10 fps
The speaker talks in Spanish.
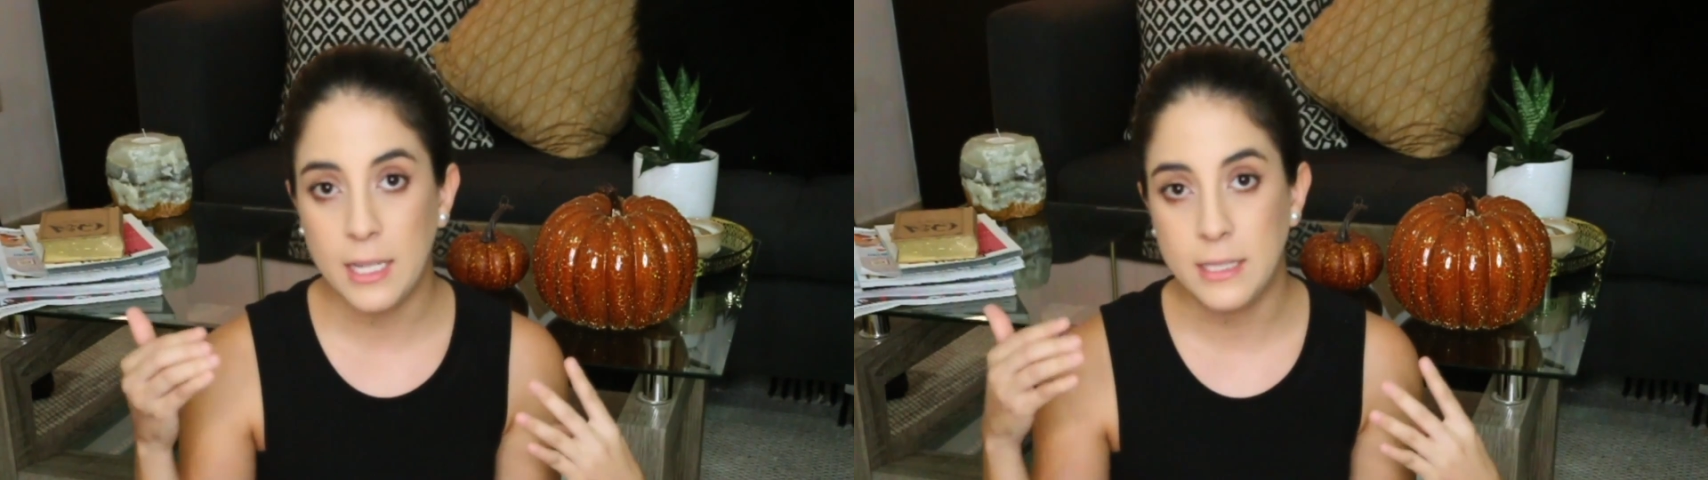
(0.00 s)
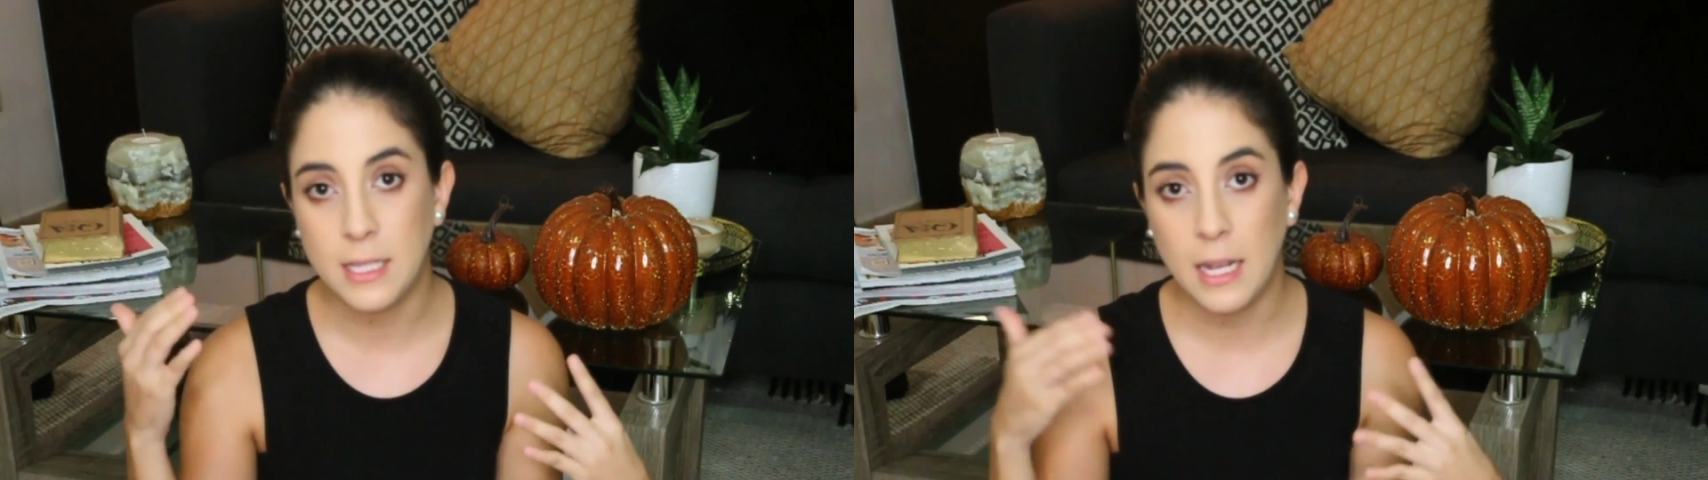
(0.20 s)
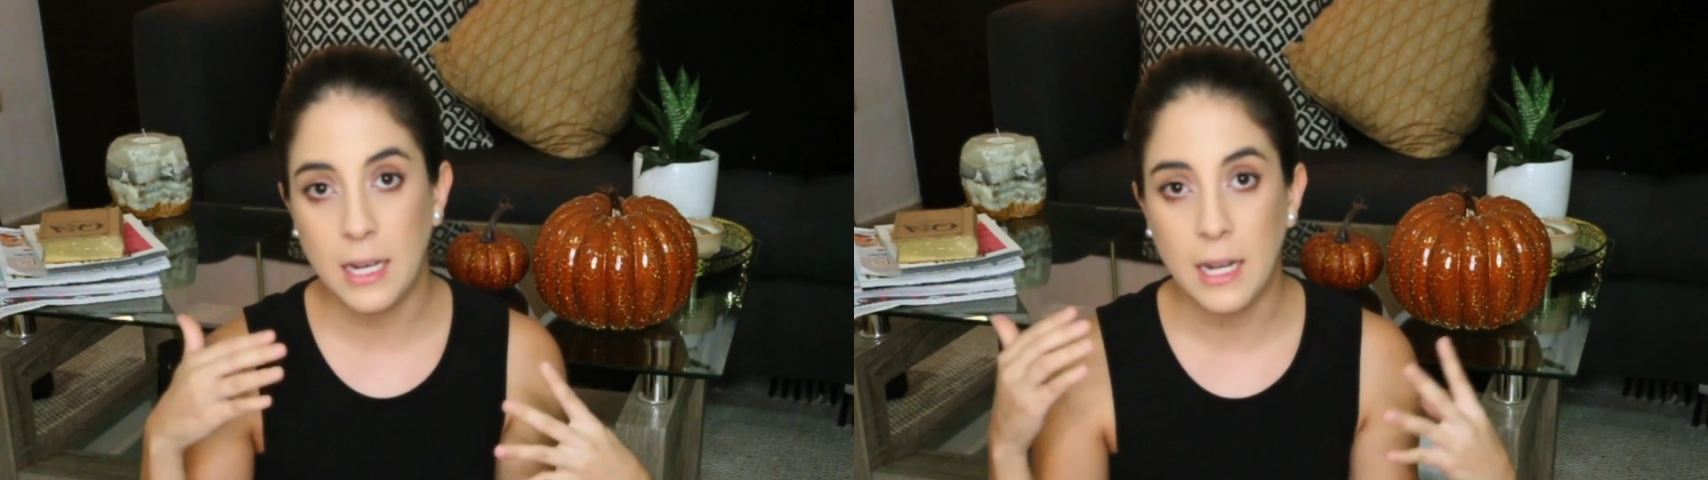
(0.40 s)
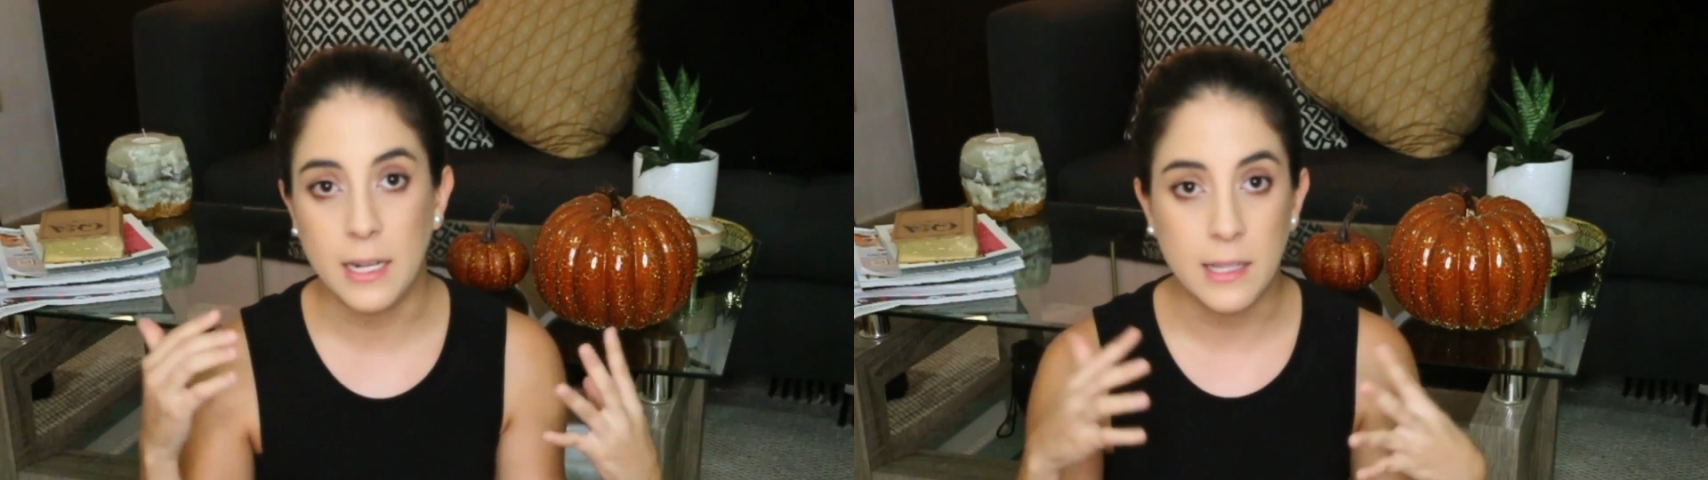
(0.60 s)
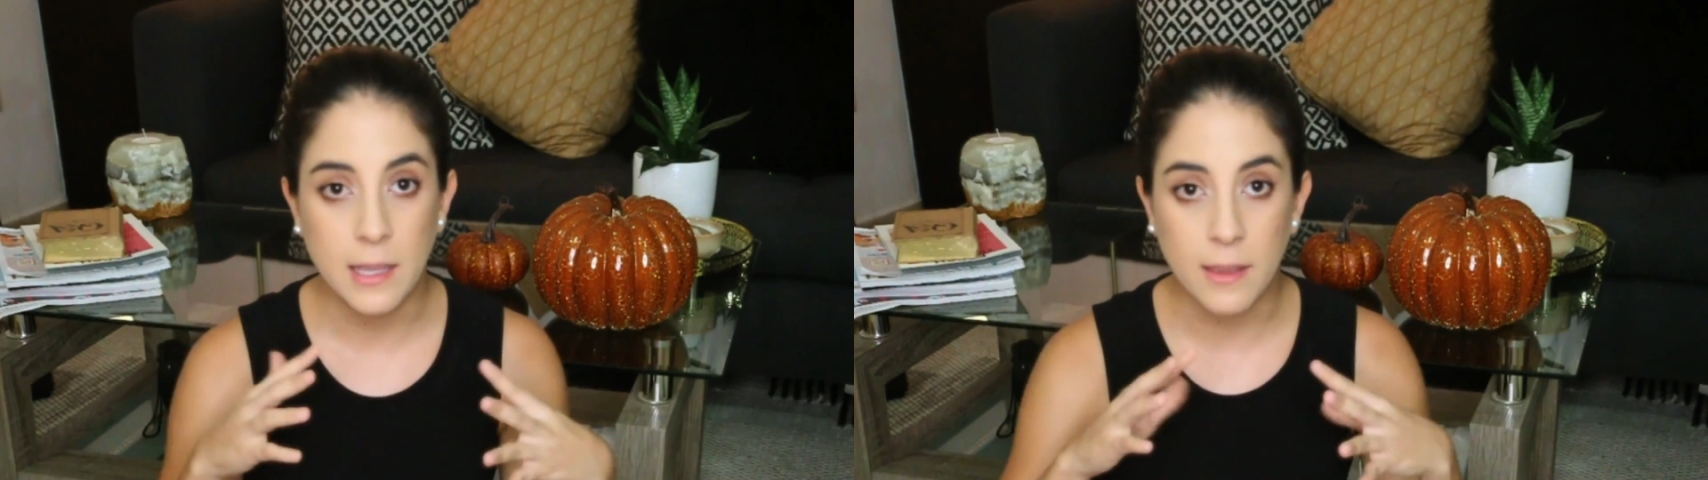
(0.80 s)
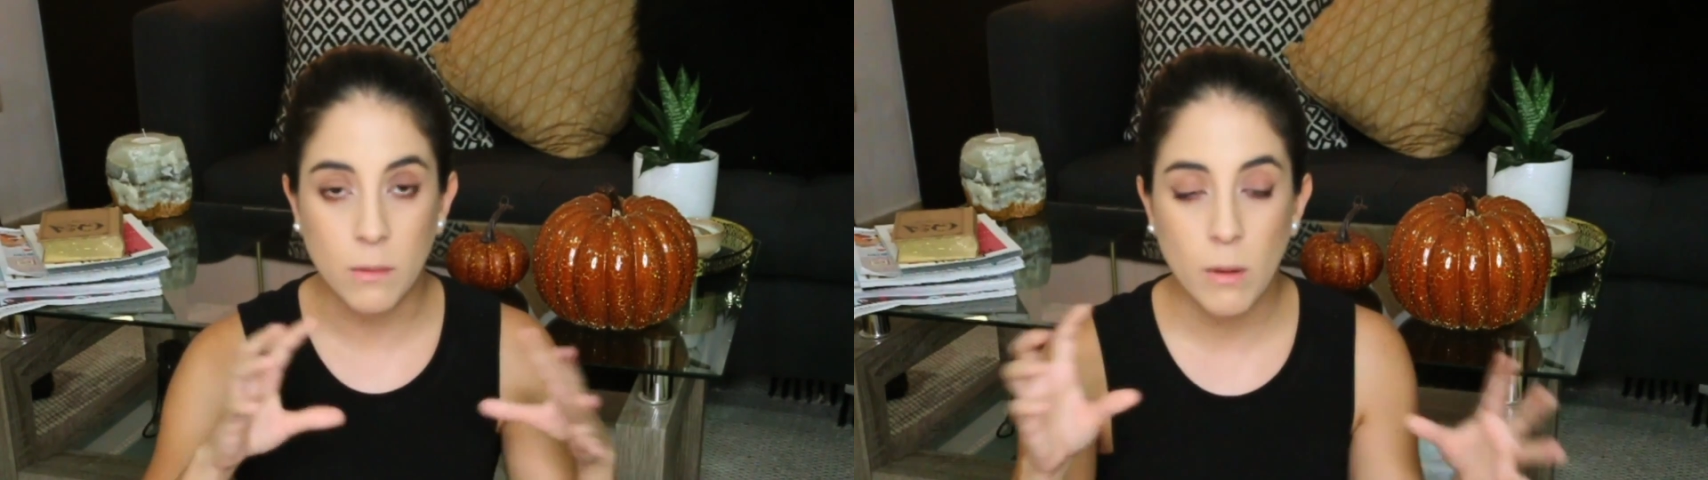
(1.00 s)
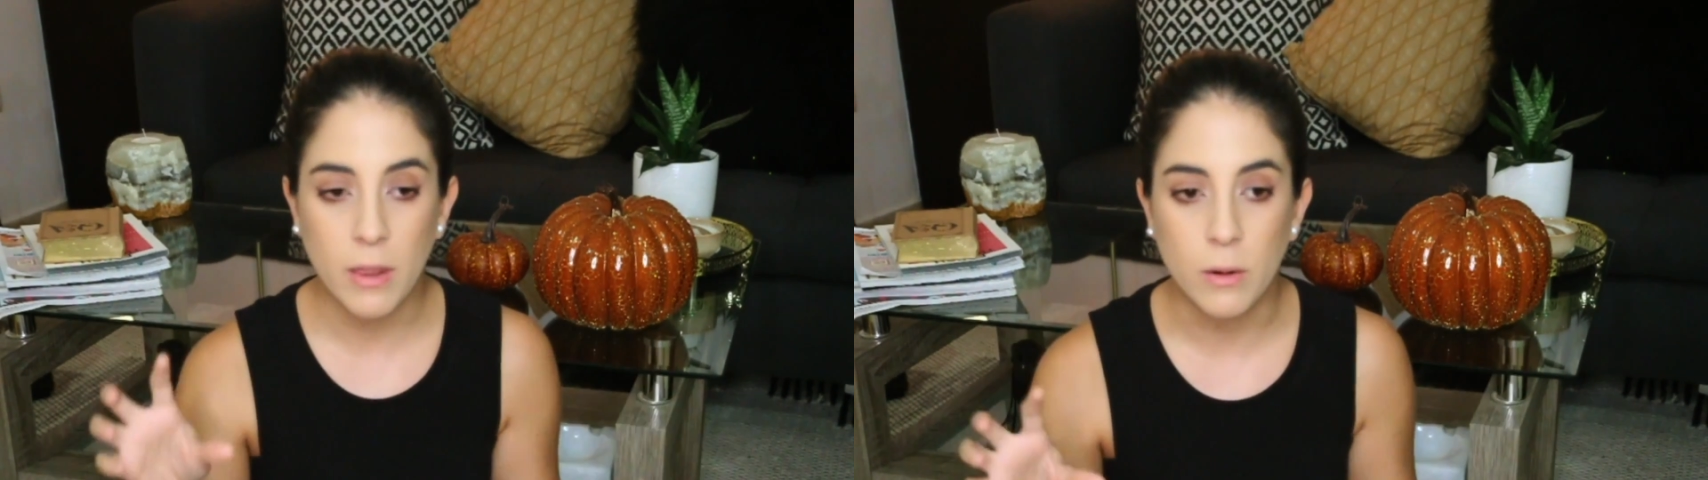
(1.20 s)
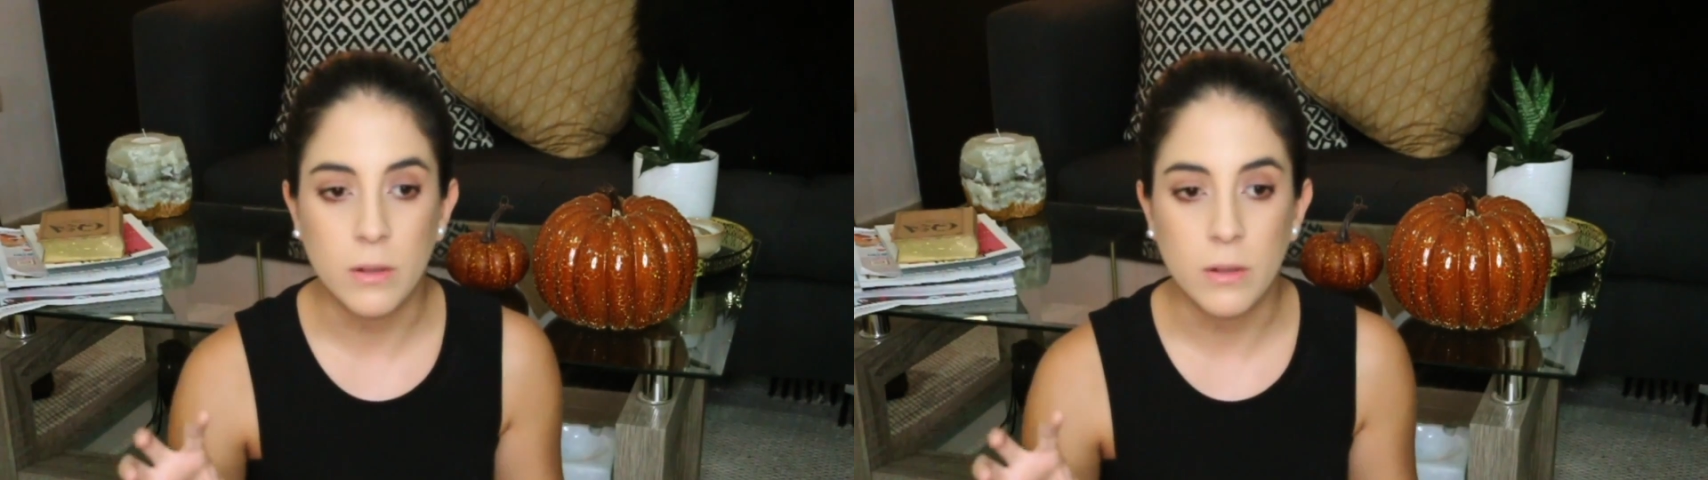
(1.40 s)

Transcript: y sale la niña de cuadro.